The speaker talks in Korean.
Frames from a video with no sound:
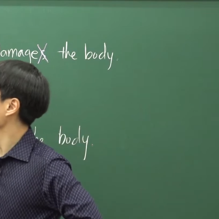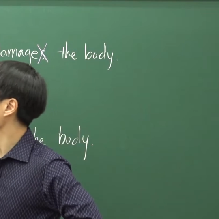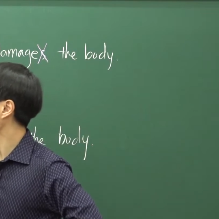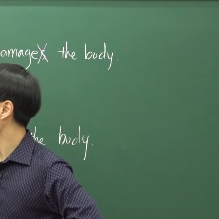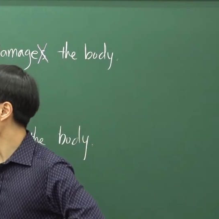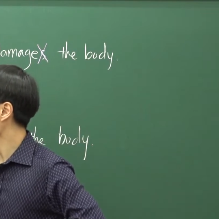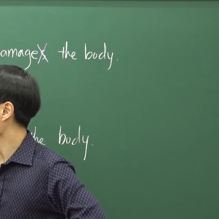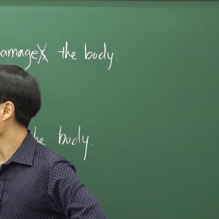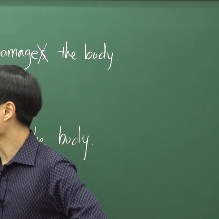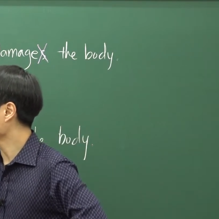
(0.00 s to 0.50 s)

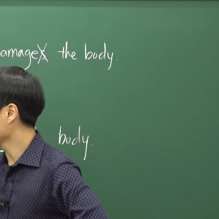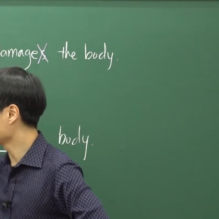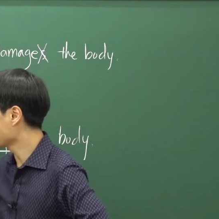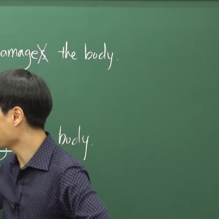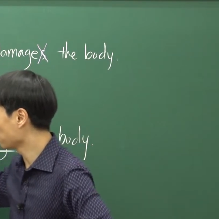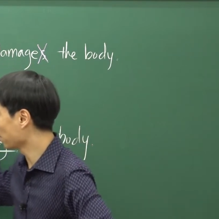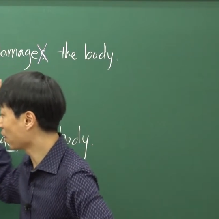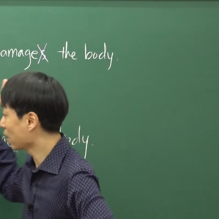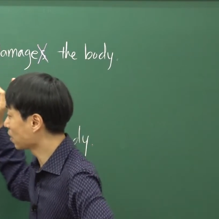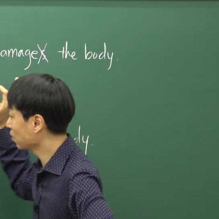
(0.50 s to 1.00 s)
이동된다라고
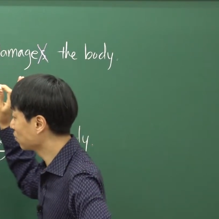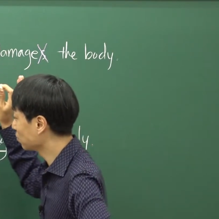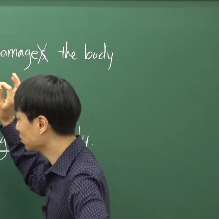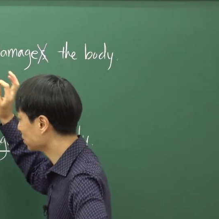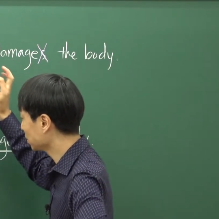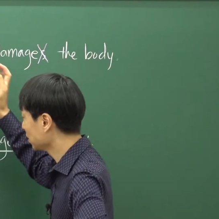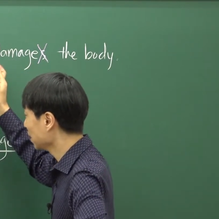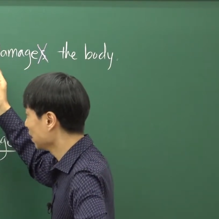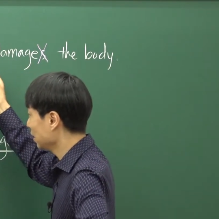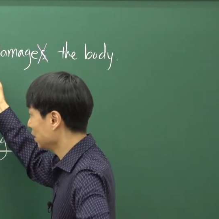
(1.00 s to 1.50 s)
표현하는
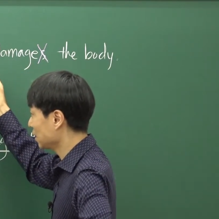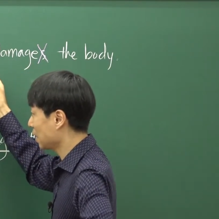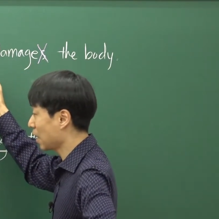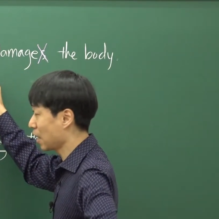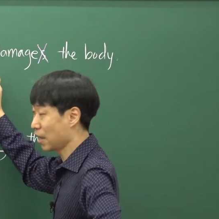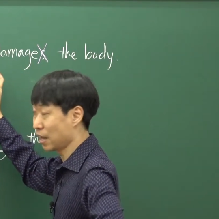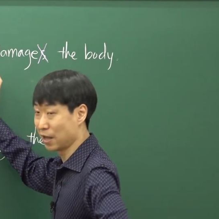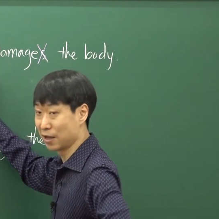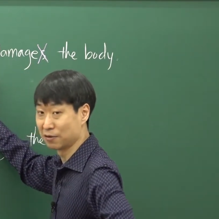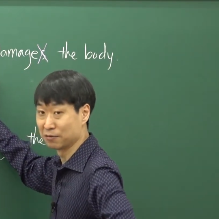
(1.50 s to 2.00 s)
것이
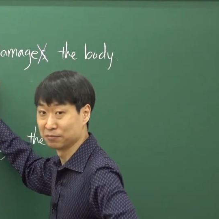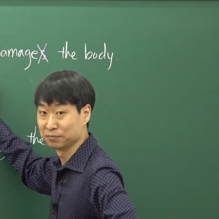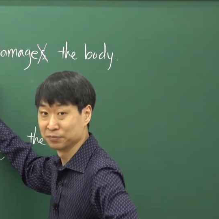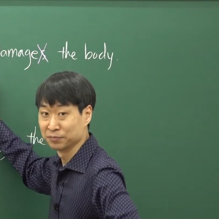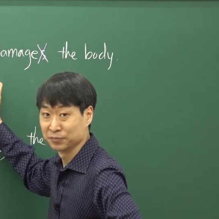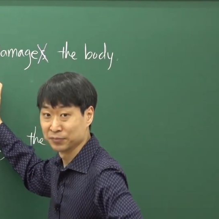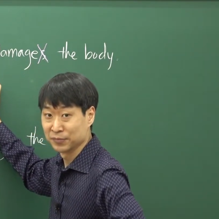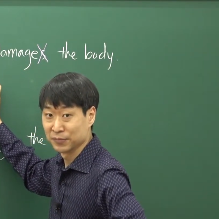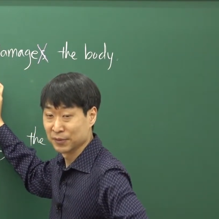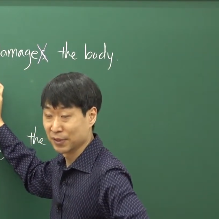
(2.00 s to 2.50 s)
예예요.
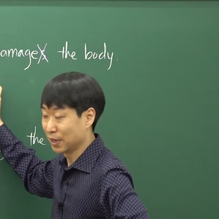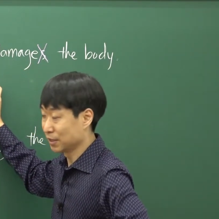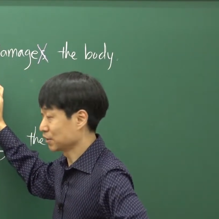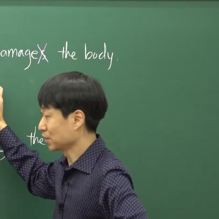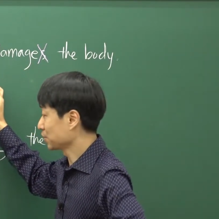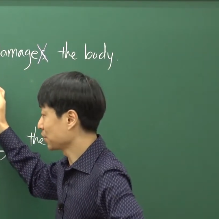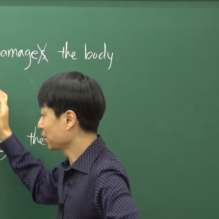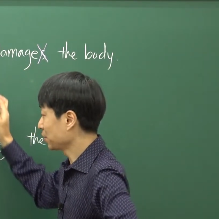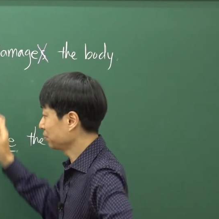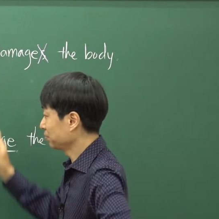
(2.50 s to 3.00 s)

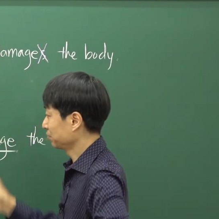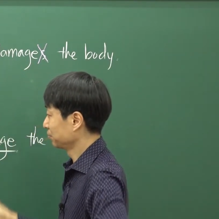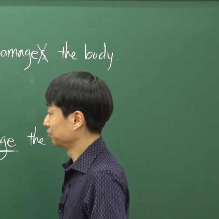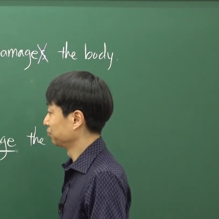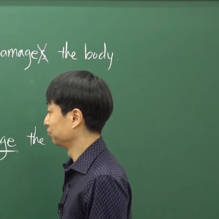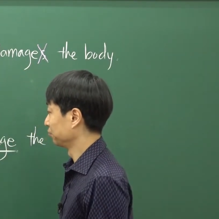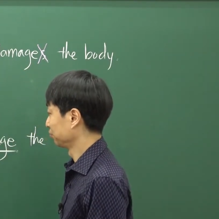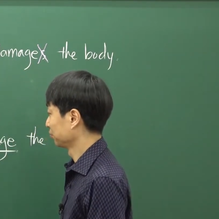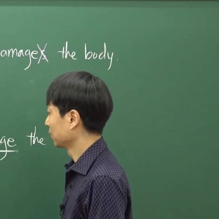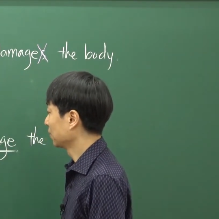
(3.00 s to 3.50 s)
아시겠어요? 음.
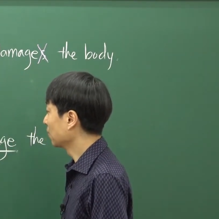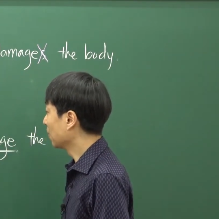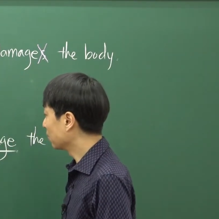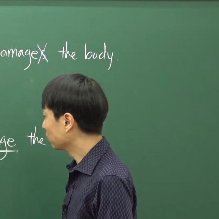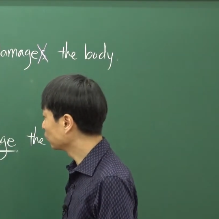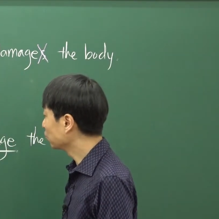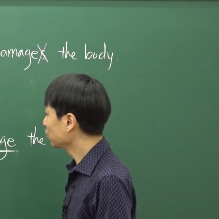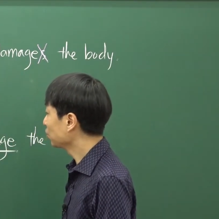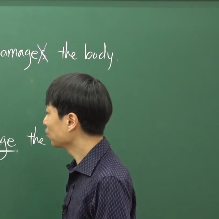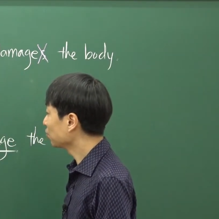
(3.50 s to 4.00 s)
음,
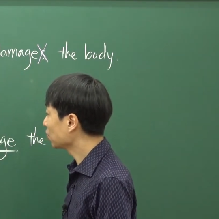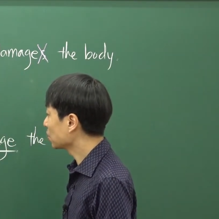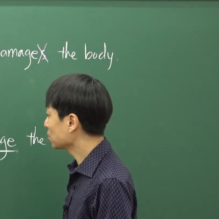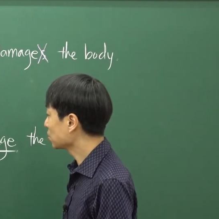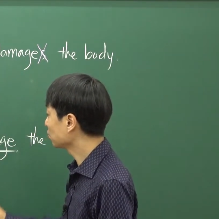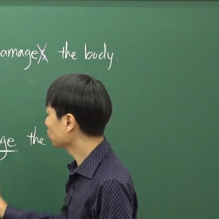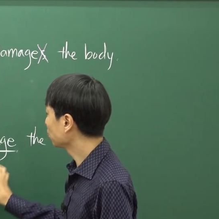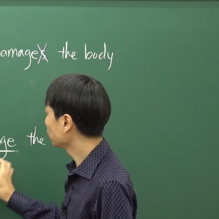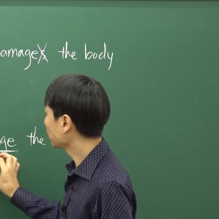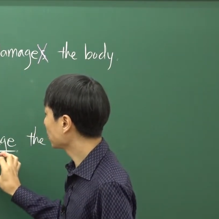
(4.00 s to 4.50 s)
아무튼 이런
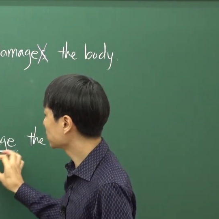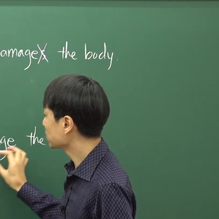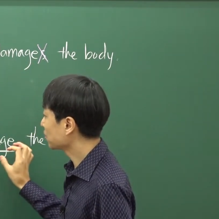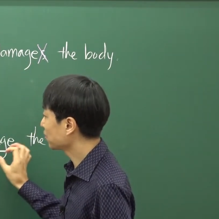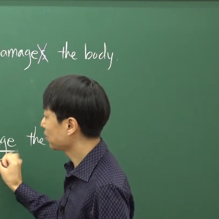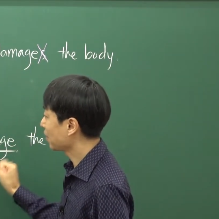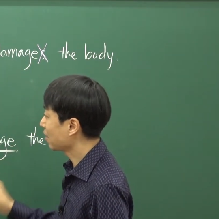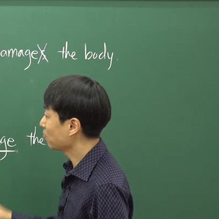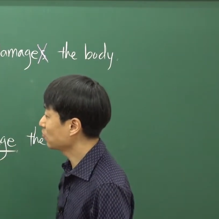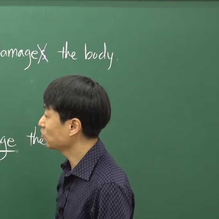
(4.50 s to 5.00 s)
과정을
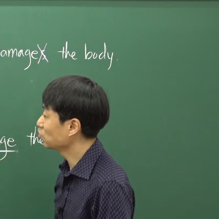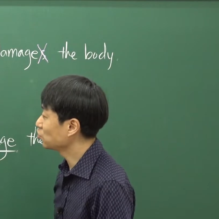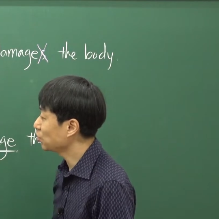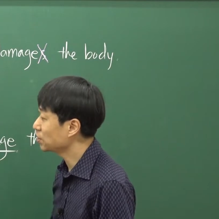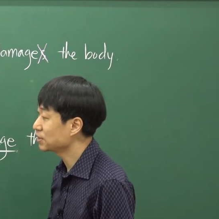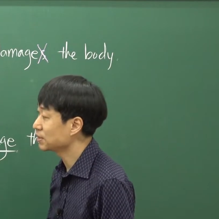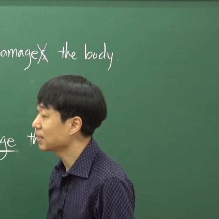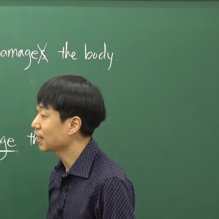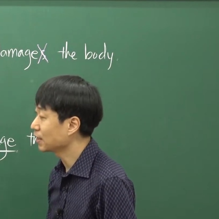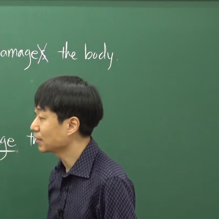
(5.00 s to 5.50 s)
통해서
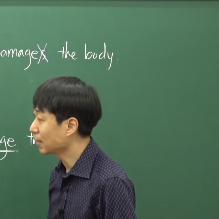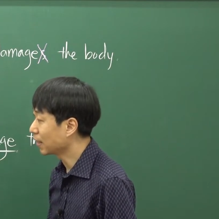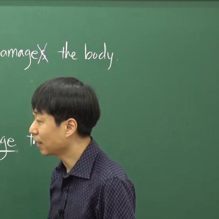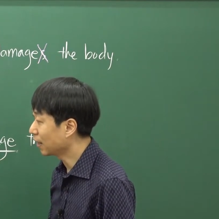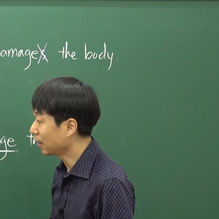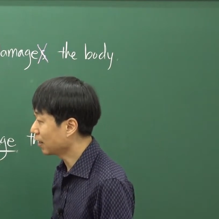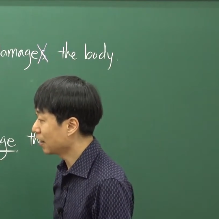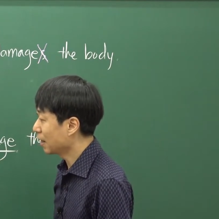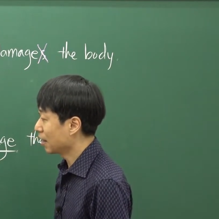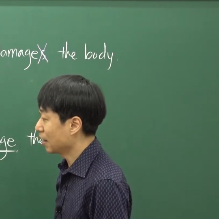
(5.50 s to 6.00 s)
damages가
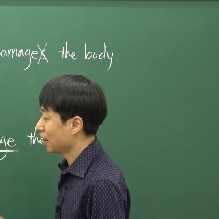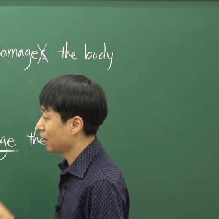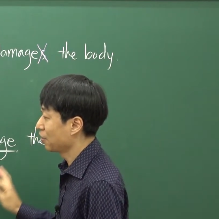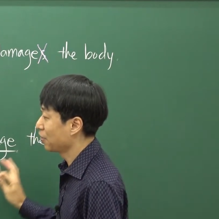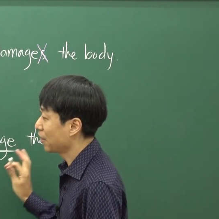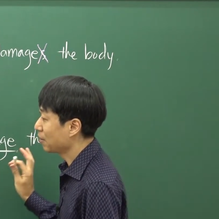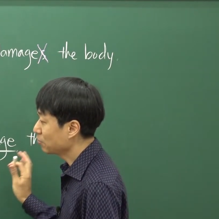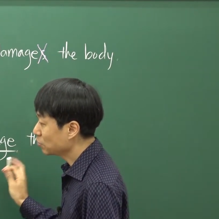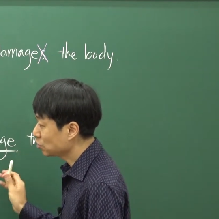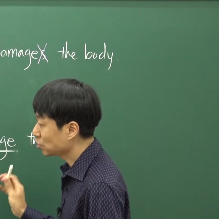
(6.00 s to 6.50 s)
아니라
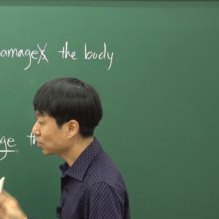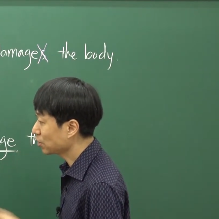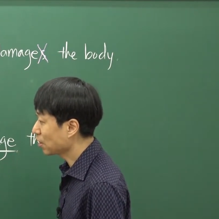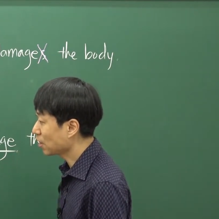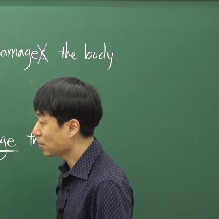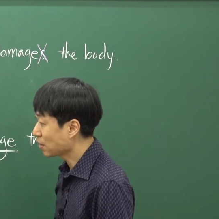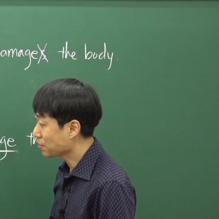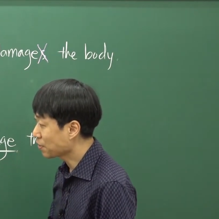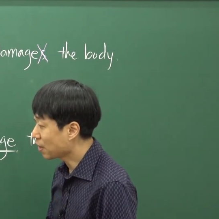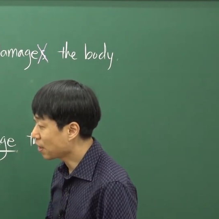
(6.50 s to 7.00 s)
damage가 돼야
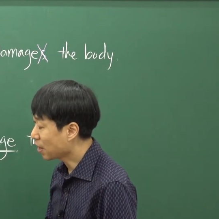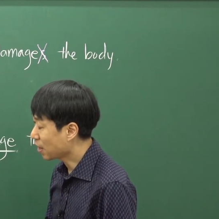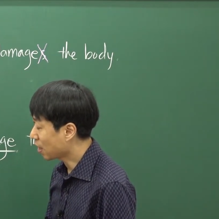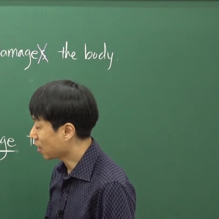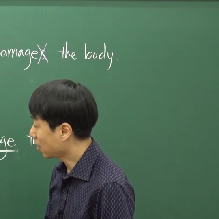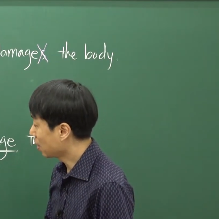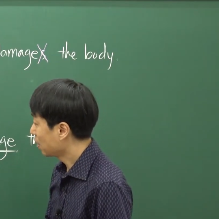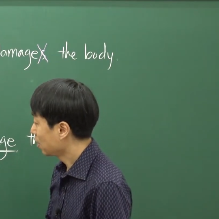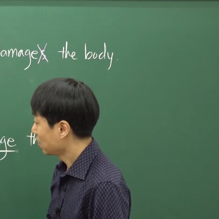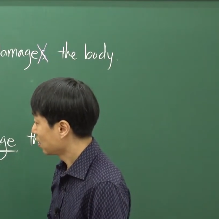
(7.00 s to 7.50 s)

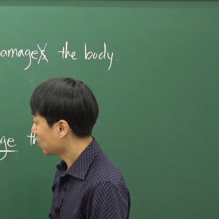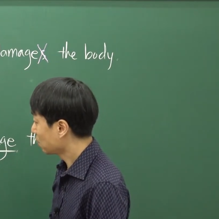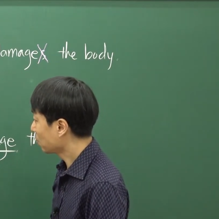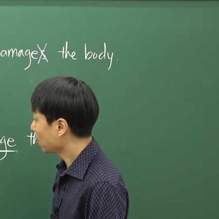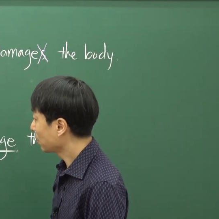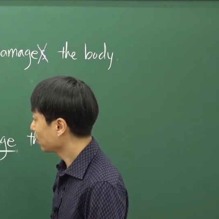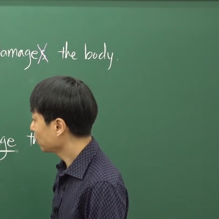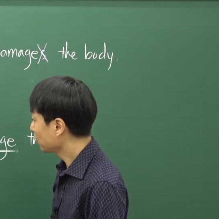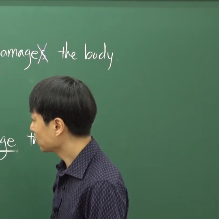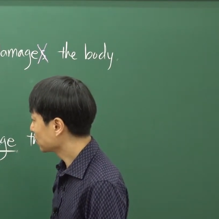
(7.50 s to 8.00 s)
된다라고
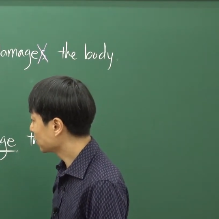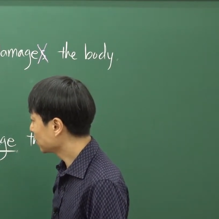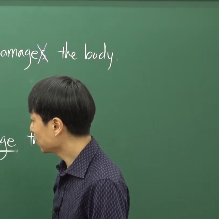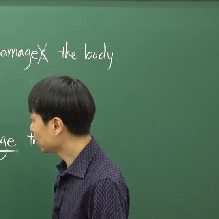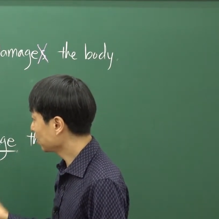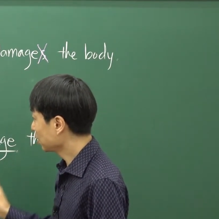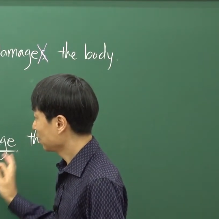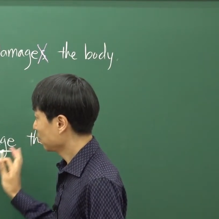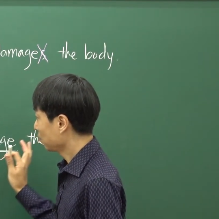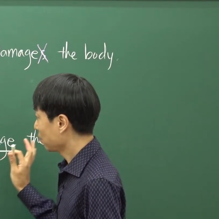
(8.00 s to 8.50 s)
하는
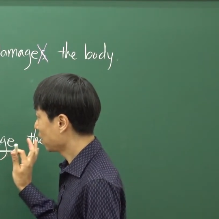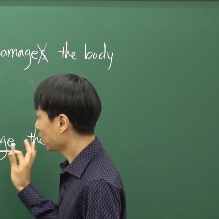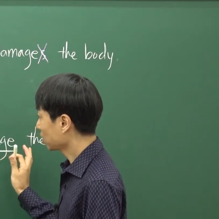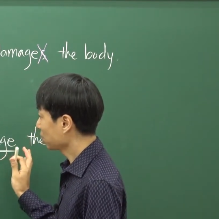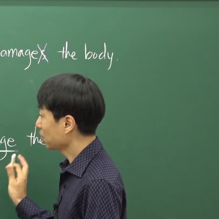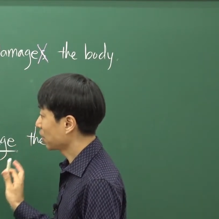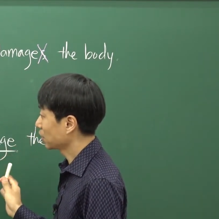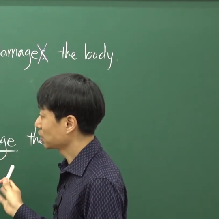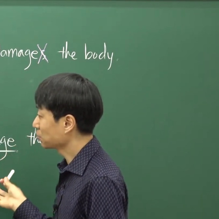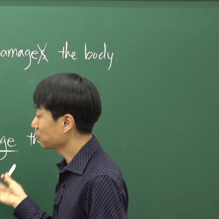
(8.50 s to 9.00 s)
것을
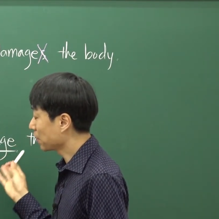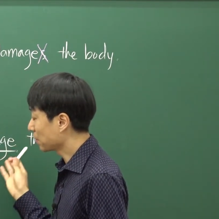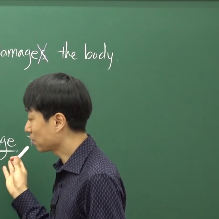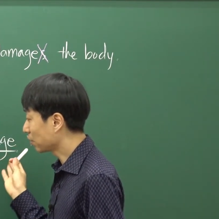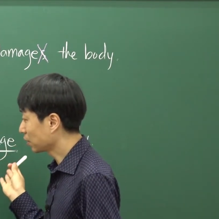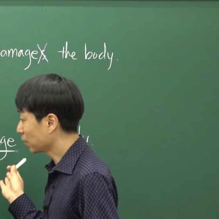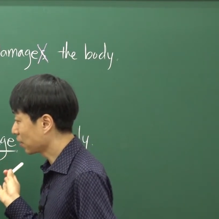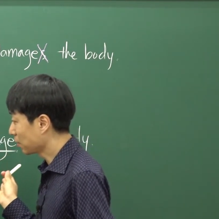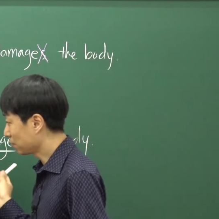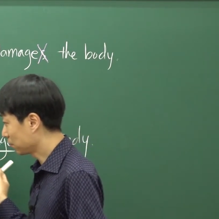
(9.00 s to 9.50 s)
확인만 하시면 될
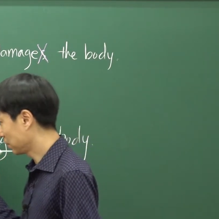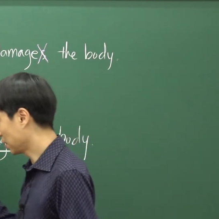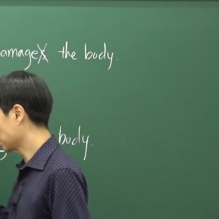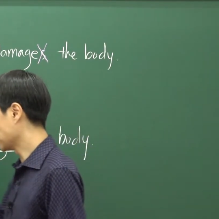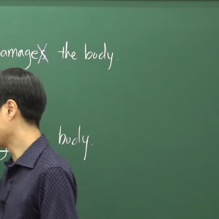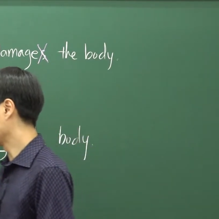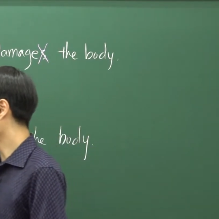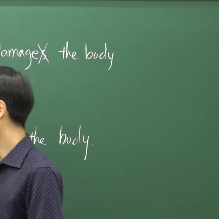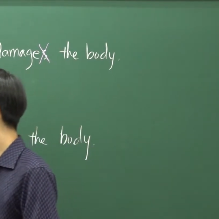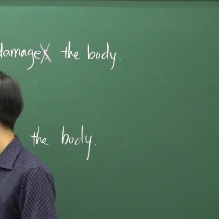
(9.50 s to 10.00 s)
것 같아요. 다시 앞으로